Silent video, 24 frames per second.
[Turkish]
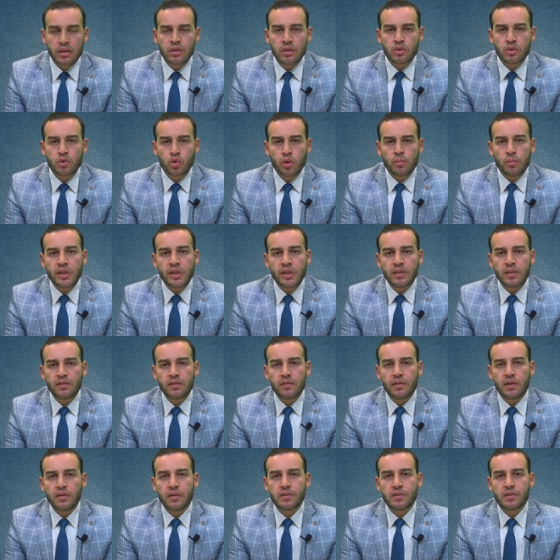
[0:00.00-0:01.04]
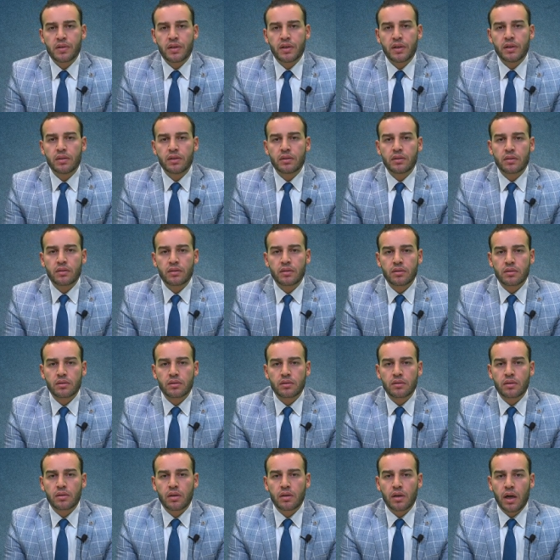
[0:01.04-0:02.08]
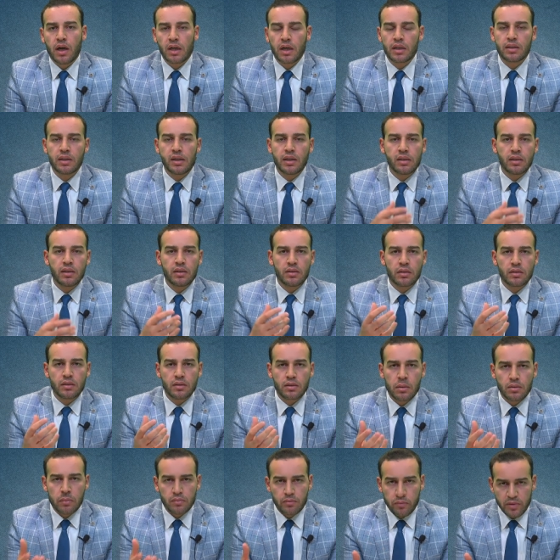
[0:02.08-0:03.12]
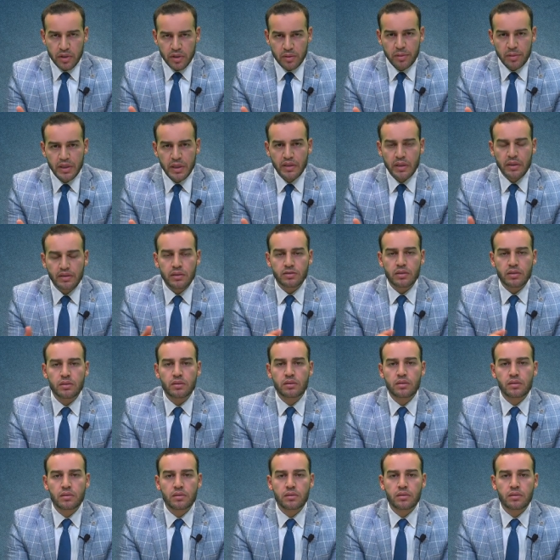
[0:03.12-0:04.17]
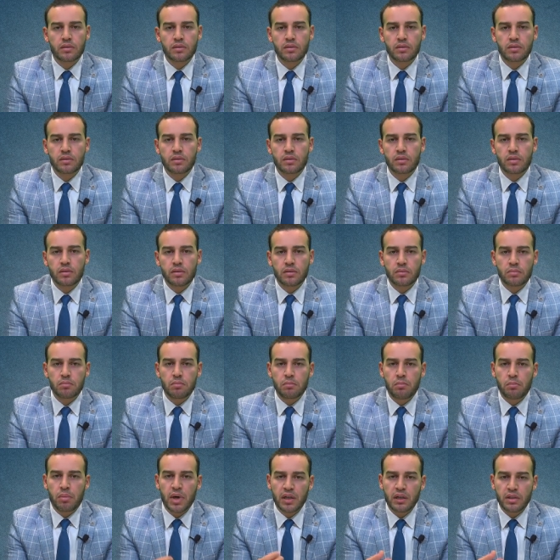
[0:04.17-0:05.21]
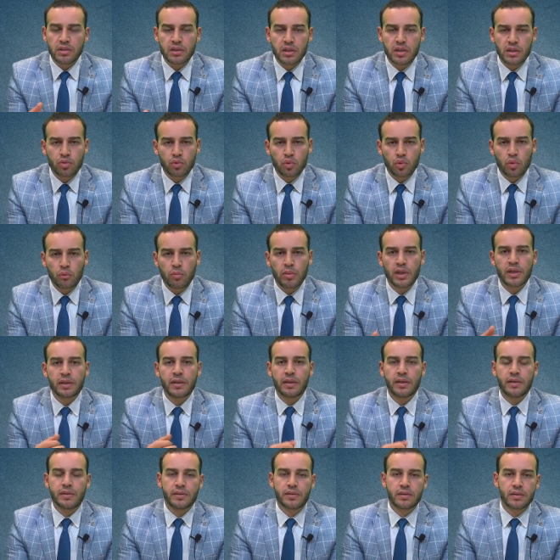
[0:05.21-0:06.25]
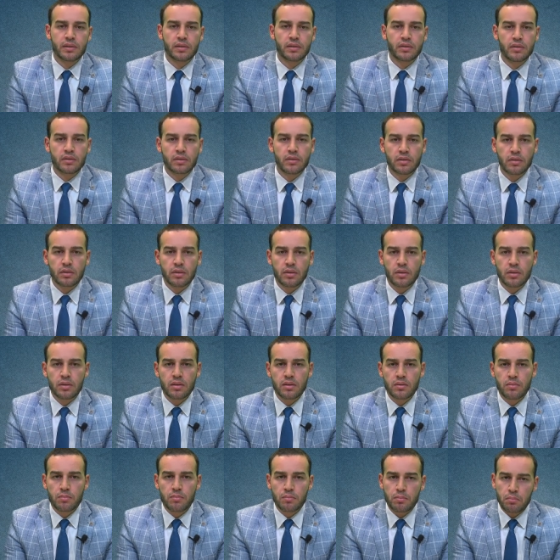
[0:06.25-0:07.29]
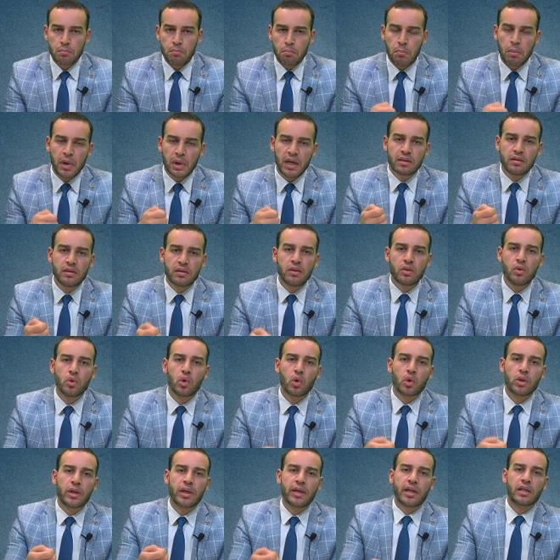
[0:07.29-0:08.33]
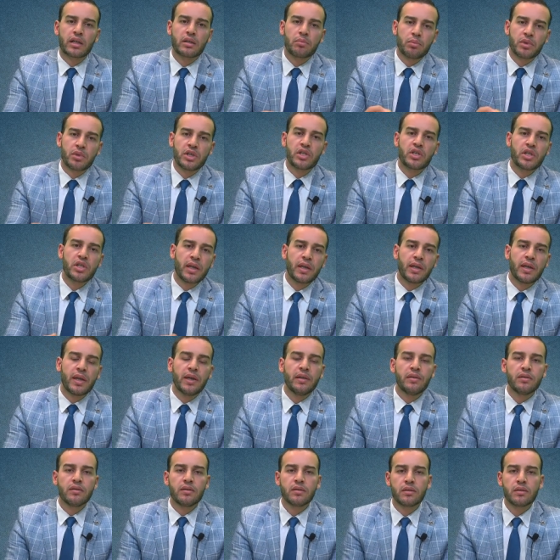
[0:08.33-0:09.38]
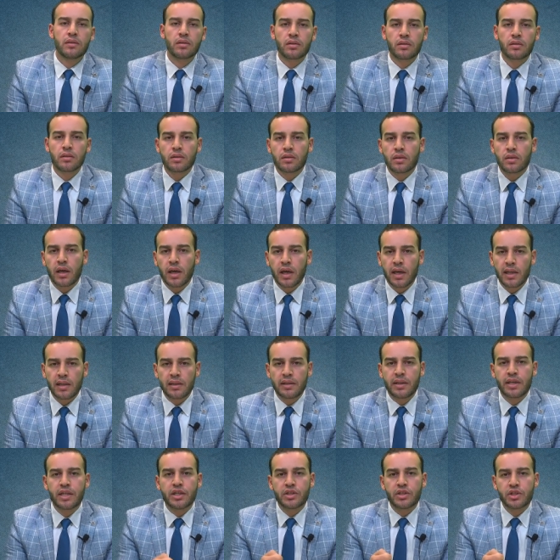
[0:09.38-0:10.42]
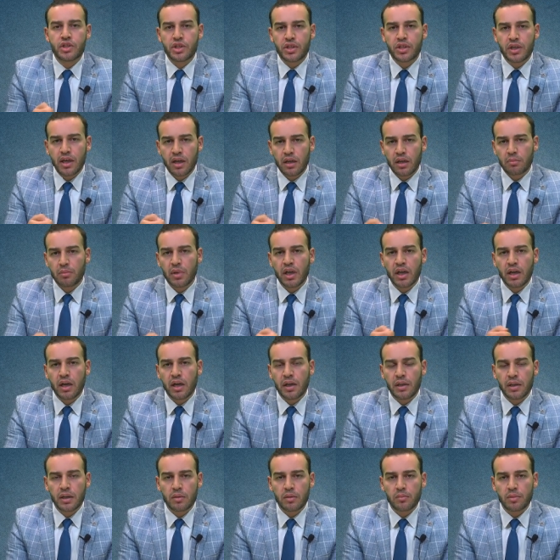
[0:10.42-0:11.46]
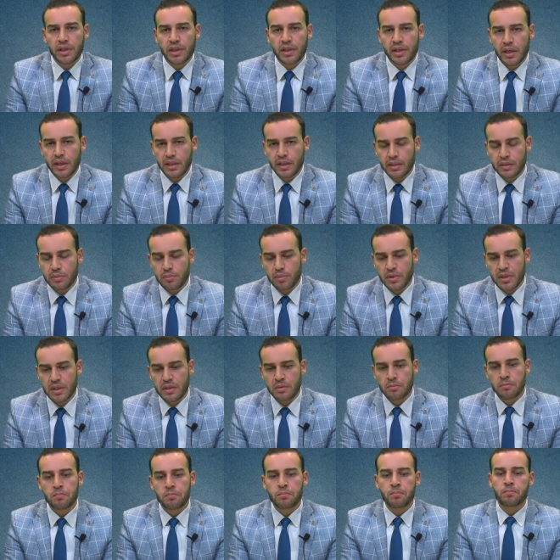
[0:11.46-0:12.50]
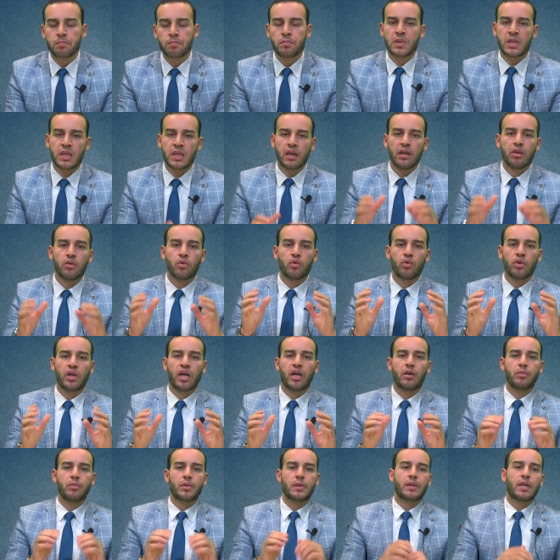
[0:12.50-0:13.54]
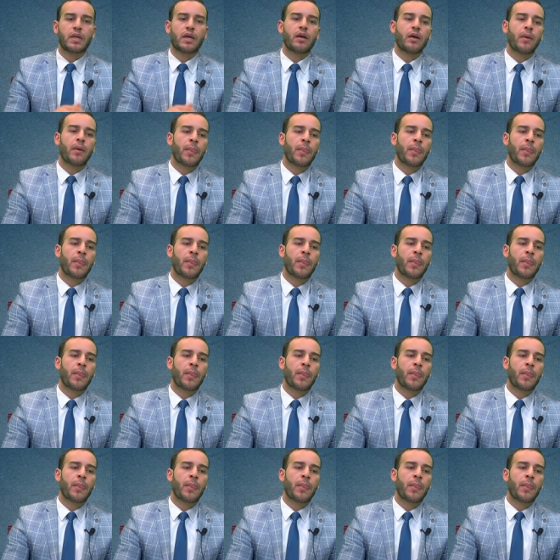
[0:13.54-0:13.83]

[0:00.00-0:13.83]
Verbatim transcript: Cömertlik deyince akla vermek gelir, bağışta bulunmak gelir. Maddi olarak bir şeyler elden çıkarmak anlamına gelir bizim zihin dünyamızda.